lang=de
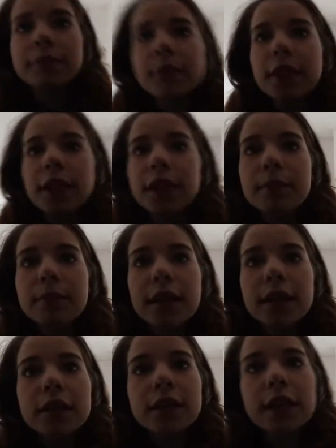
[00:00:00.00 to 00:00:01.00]
in
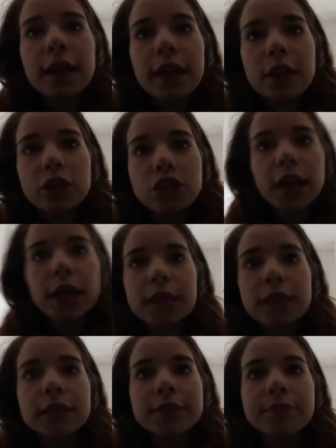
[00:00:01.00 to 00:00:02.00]
meinen
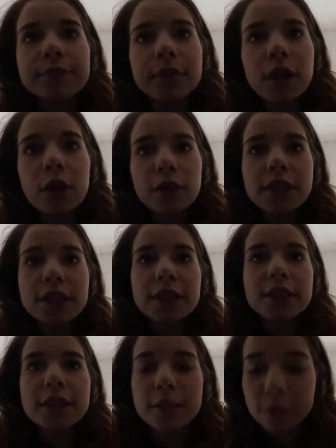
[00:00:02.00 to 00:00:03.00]
Kleiderschrank auch wenn es
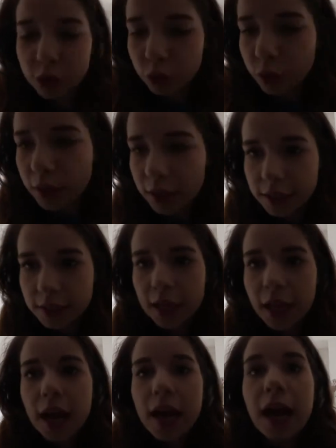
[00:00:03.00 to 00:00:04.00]
jetzt ziemlich dunkel ist.
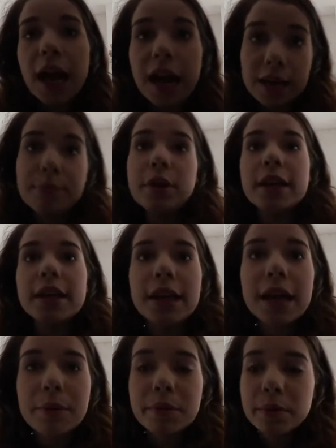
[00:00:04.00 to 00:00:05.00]
Aber ich
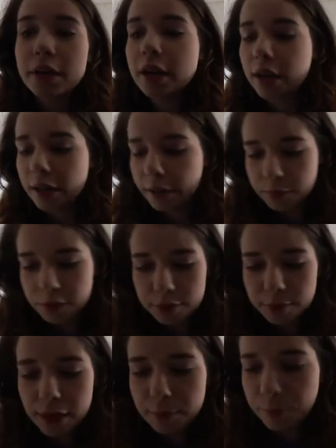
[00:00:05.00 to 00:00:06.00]
habe mir ähm,
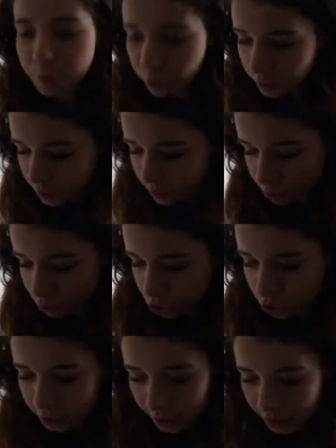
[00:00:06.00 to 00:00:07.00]
zwei Pullis
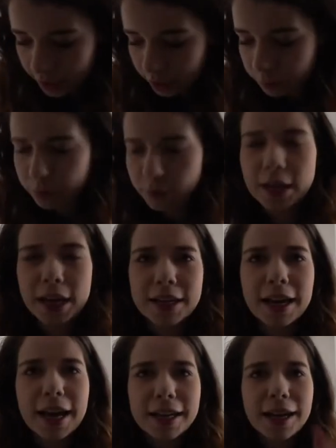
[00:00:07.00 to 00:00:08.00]
bestellt.
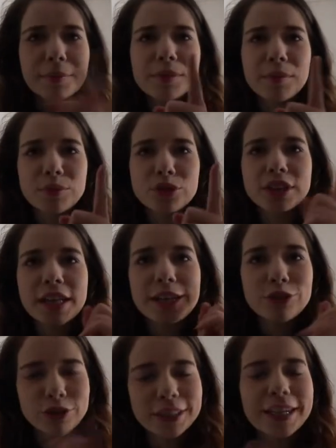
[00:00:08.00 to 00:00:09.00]
Nein, einen habe ich mir
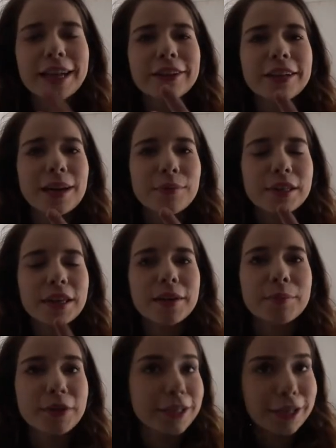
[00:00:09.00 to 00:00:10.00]
bestellt und den anderen habe ich
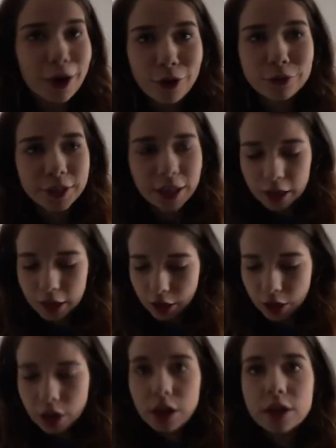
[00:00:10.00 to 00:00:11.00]
ähm, gekauft.
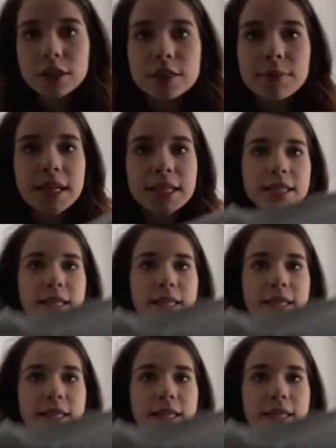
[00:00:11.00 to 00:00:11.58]
Und zwar ist das